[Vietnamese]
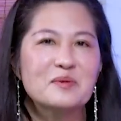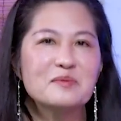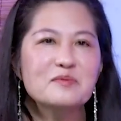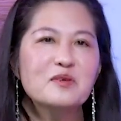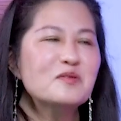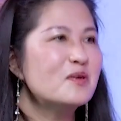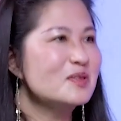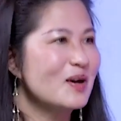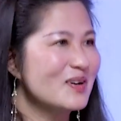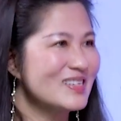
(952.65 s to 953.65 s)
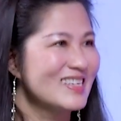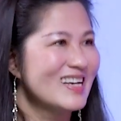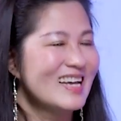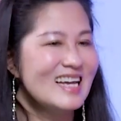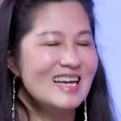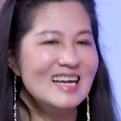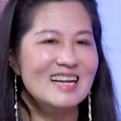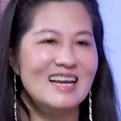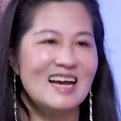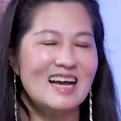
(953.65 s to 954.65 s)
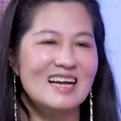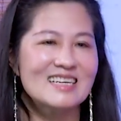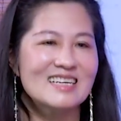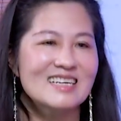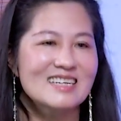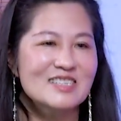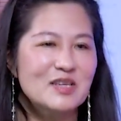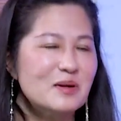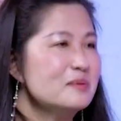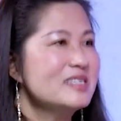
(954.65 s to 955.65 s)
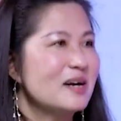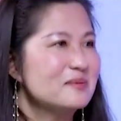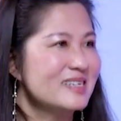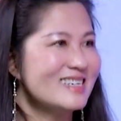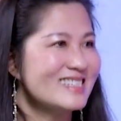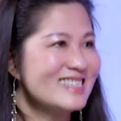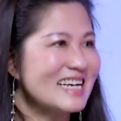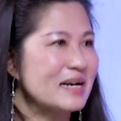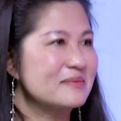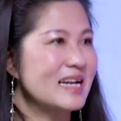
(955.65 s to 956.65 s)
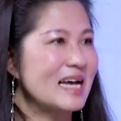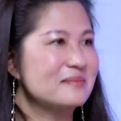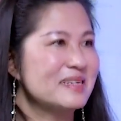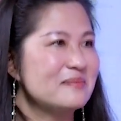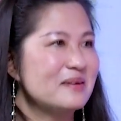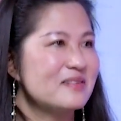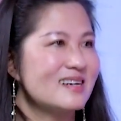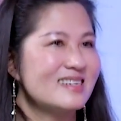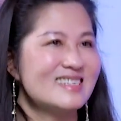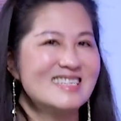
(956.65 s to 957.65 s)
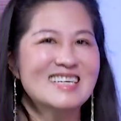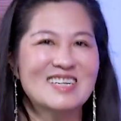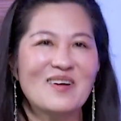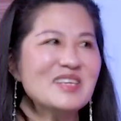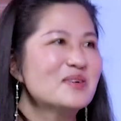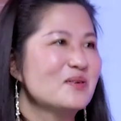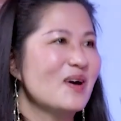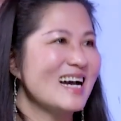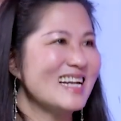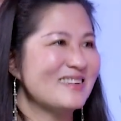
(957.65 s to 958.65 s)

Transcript: cũng vui vui thôi, là nhiều ông chồng đó cứ càm ràm là bà vợ nói nhiều quá,